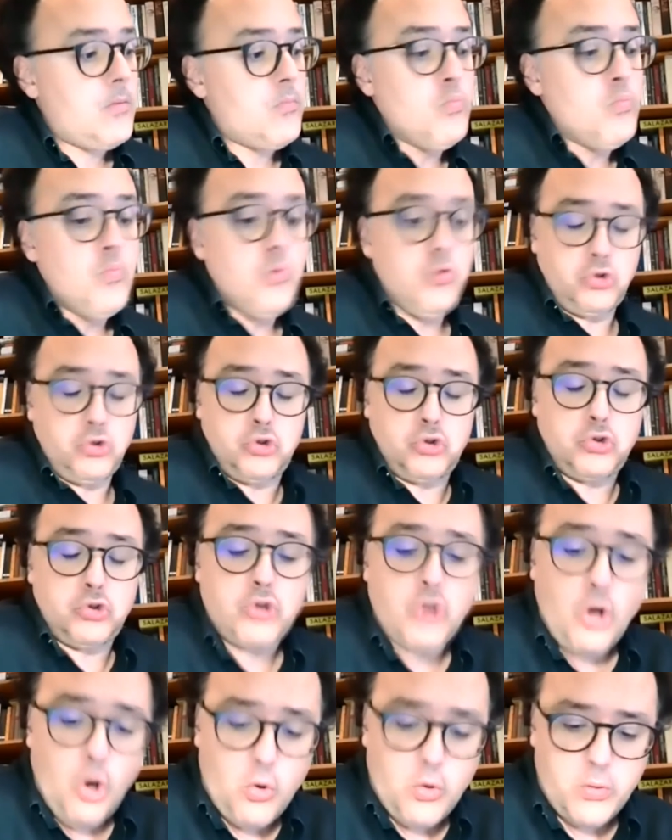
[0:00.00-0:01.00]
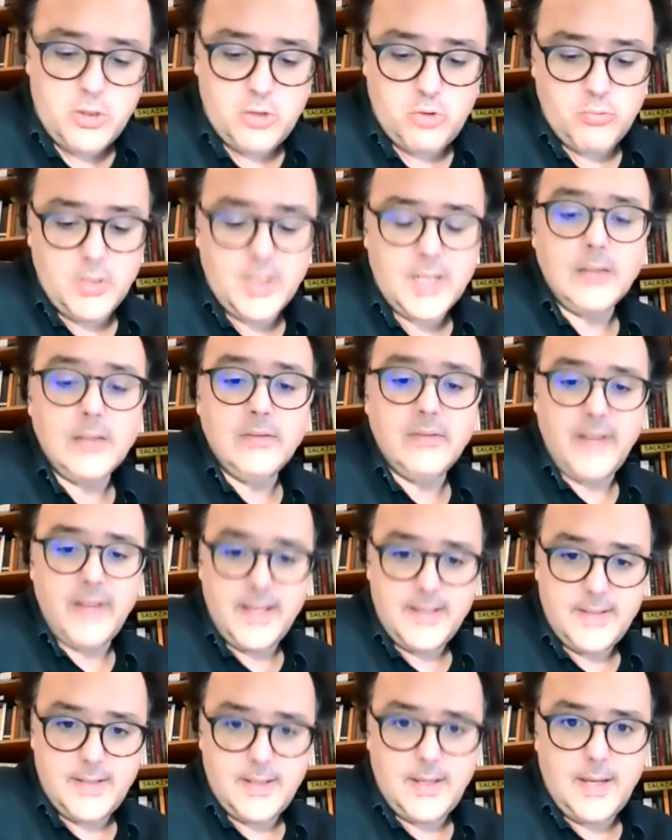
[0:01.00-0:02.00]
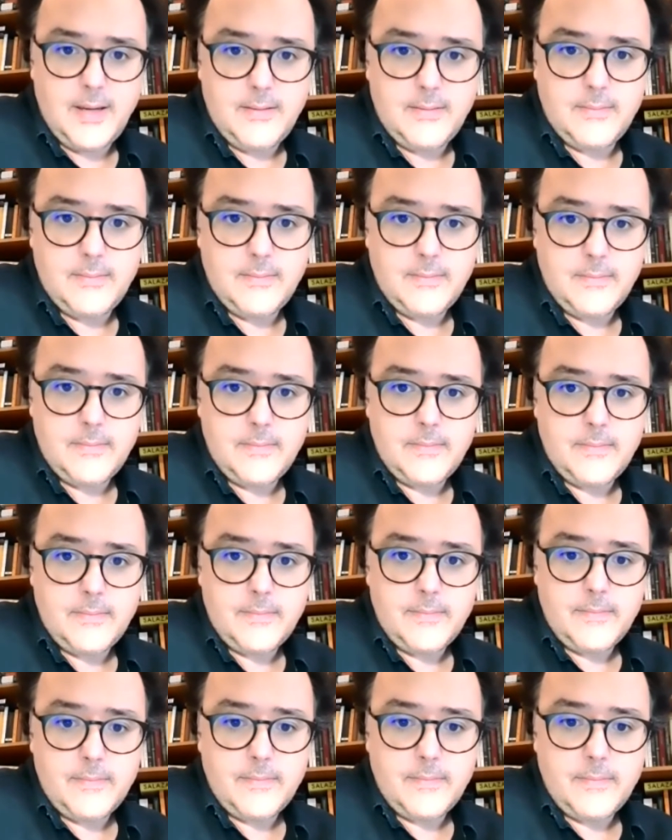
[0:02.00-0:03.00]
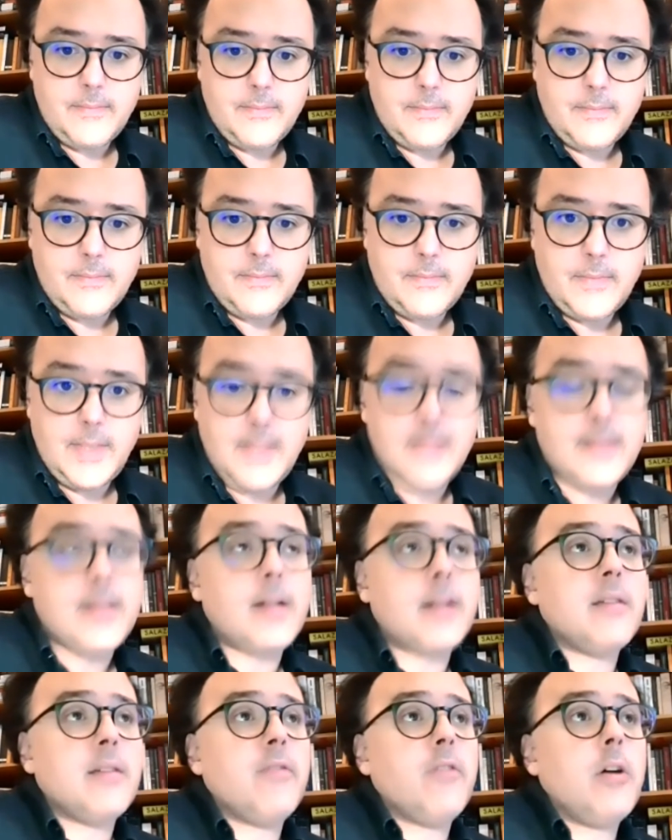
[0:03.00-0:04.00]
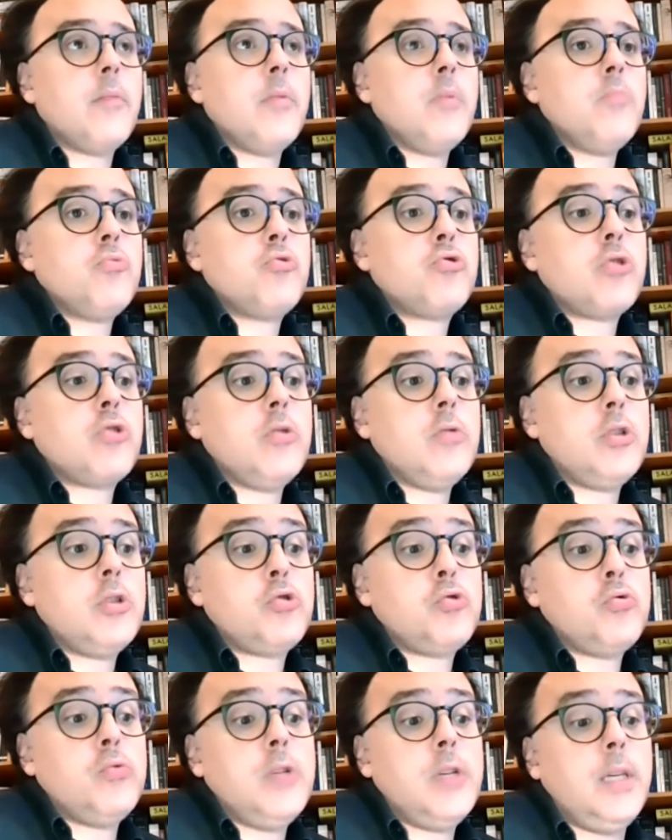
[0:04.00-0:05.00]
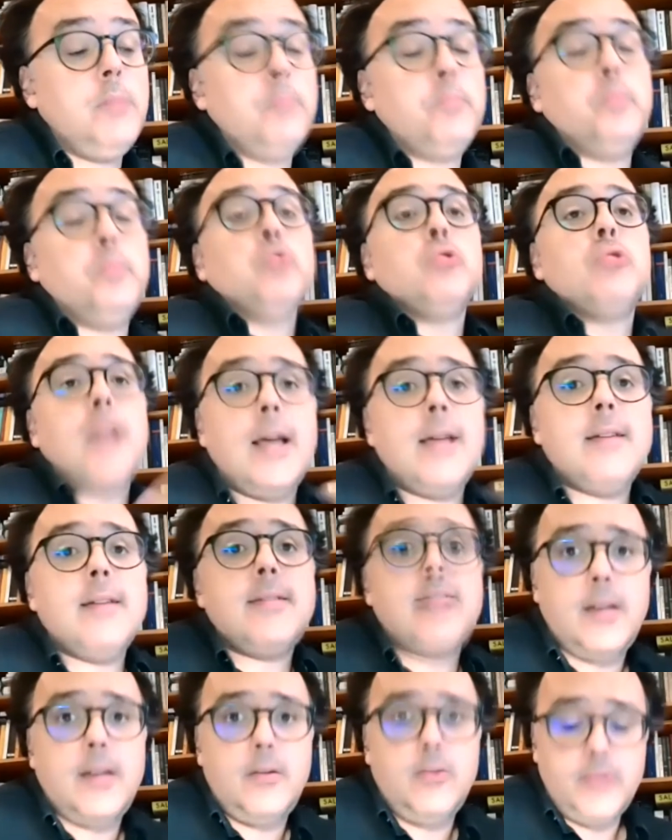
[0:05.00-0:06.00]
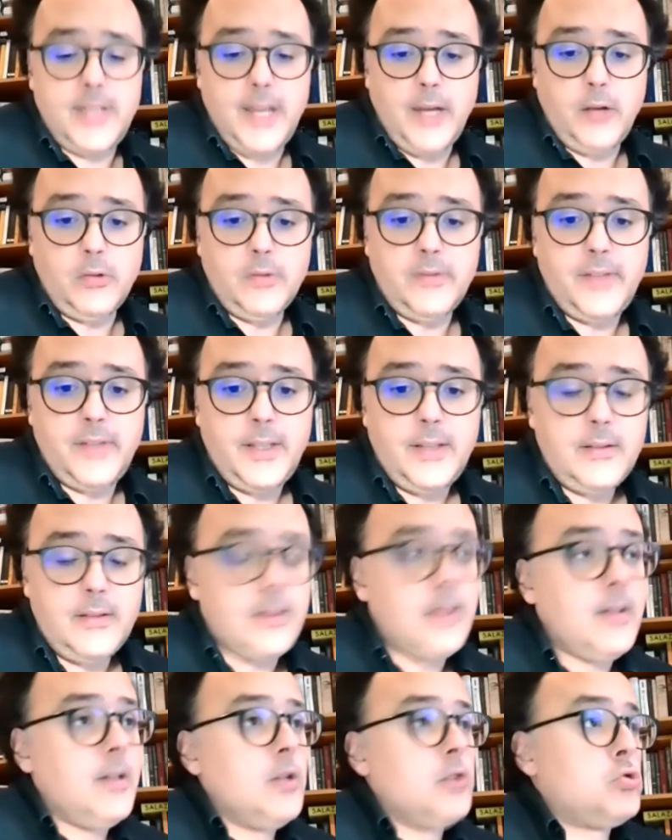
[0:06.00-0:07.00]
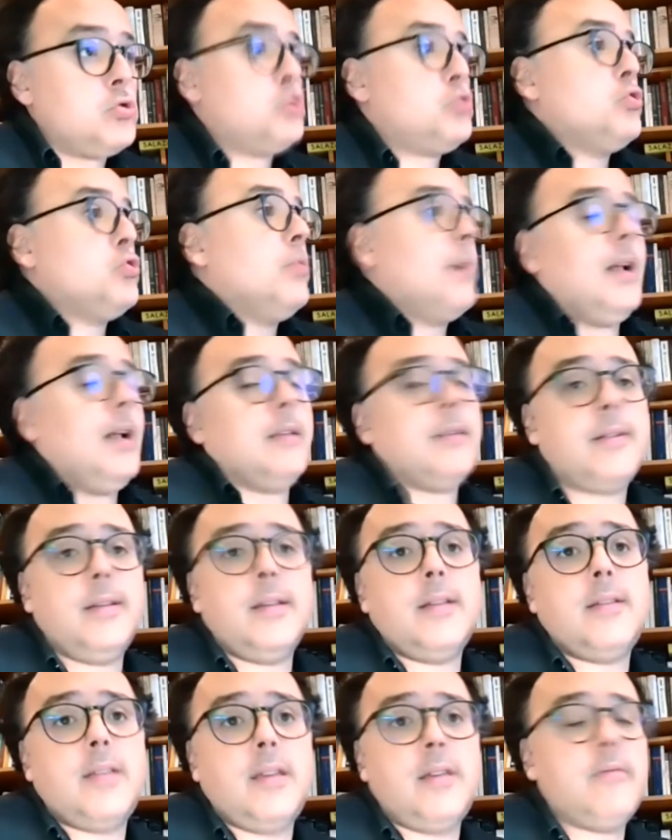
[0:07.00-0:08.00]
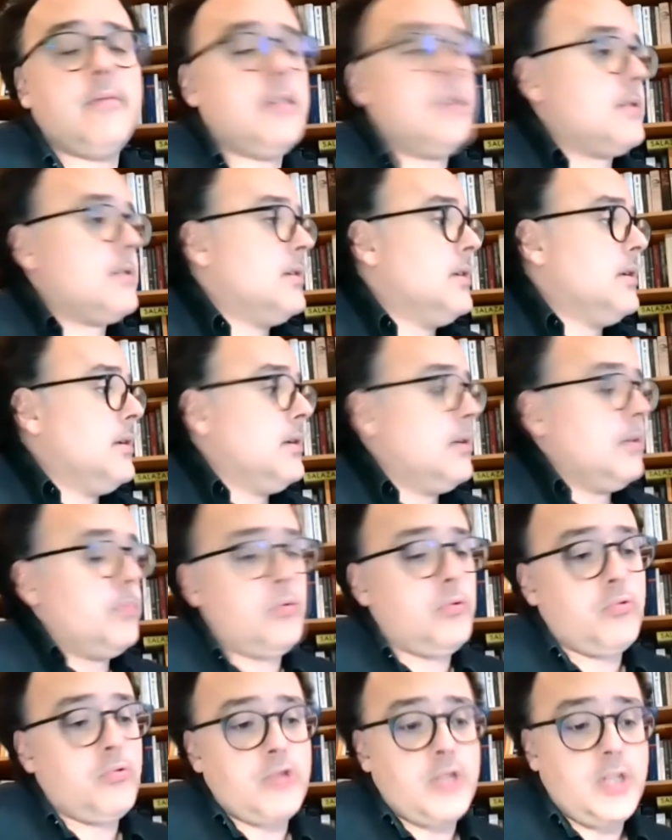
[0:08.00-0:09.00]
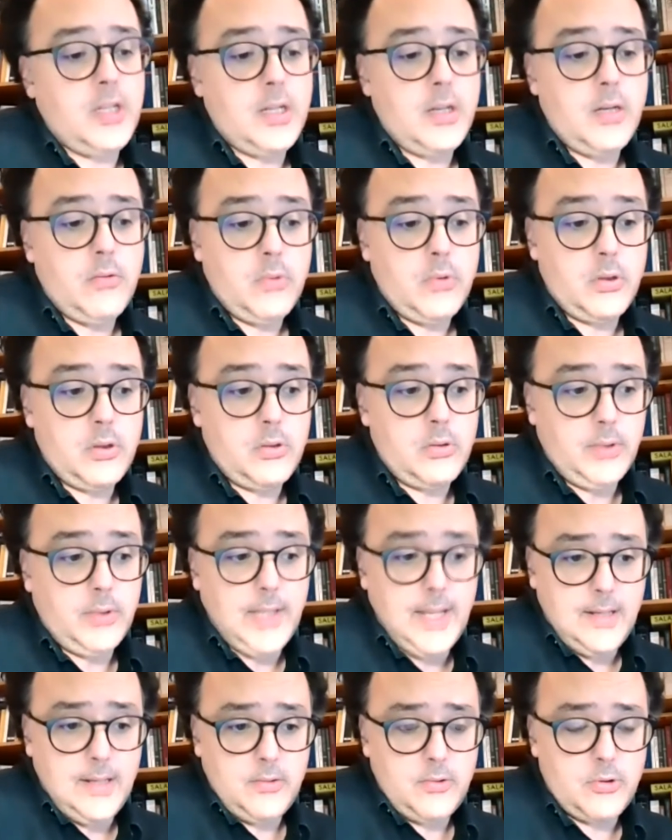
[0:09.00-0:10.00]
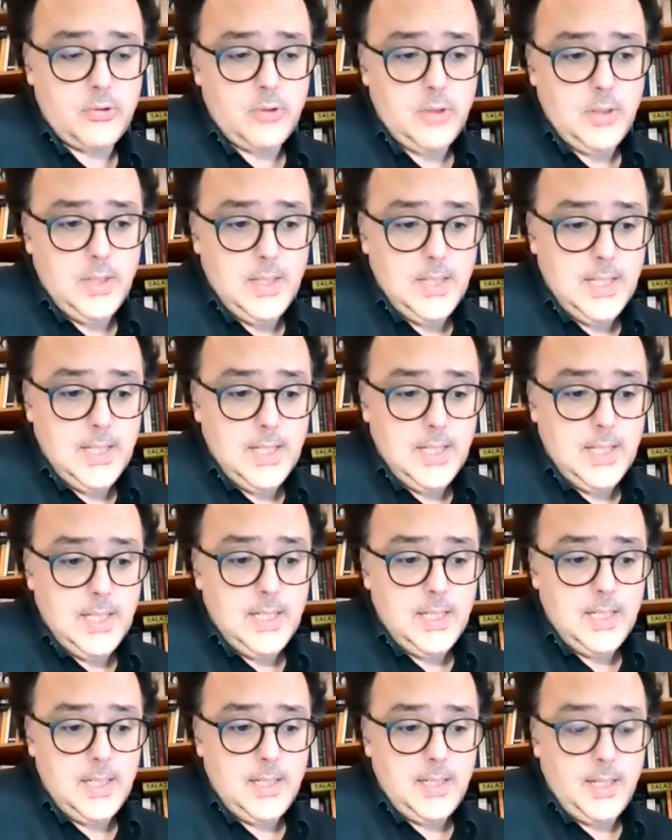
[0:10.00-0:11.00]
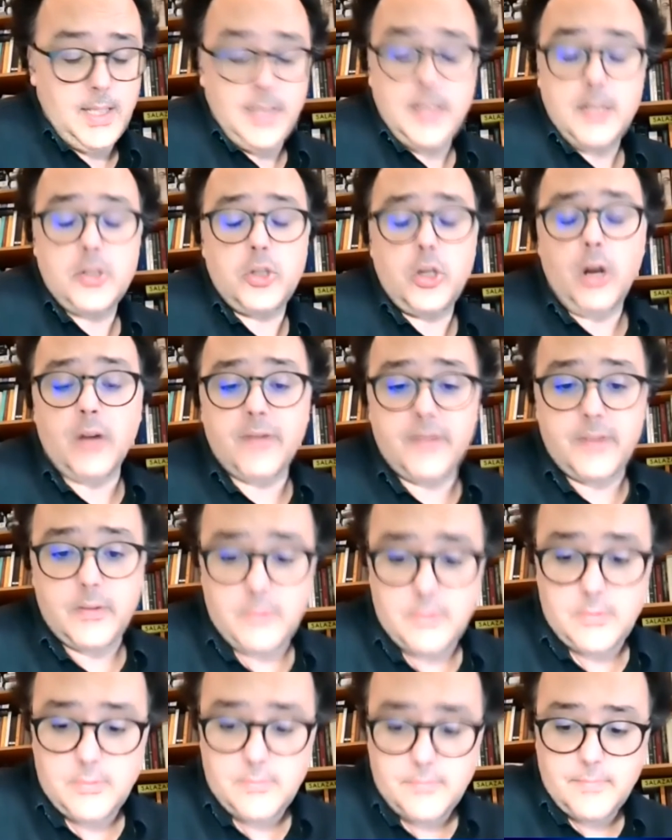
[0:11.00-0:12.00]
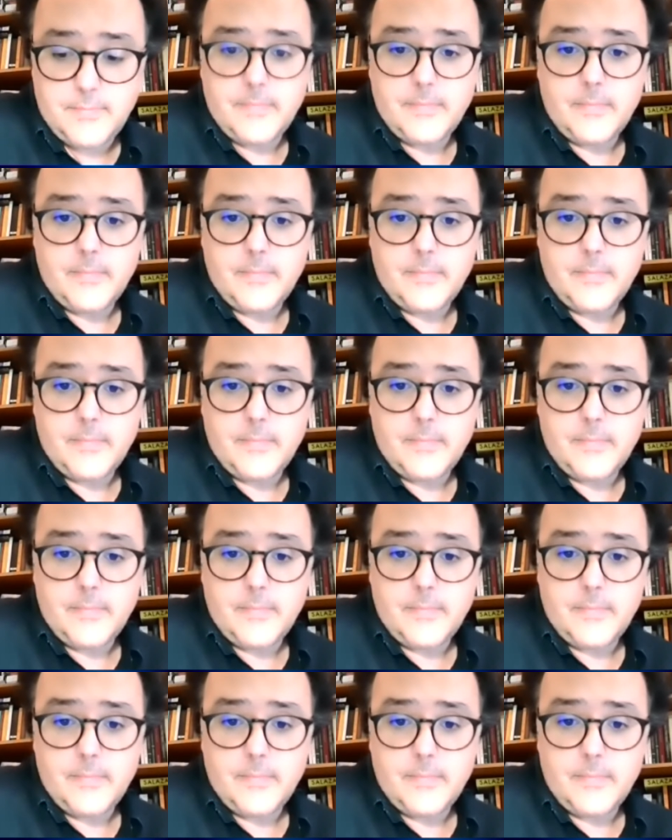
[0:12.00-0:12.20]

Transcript: mostrou a sua relevância e, de certa forma, mostrou a sua importância no século XX sobre alternativas que produziram resultados eh, catastróficos.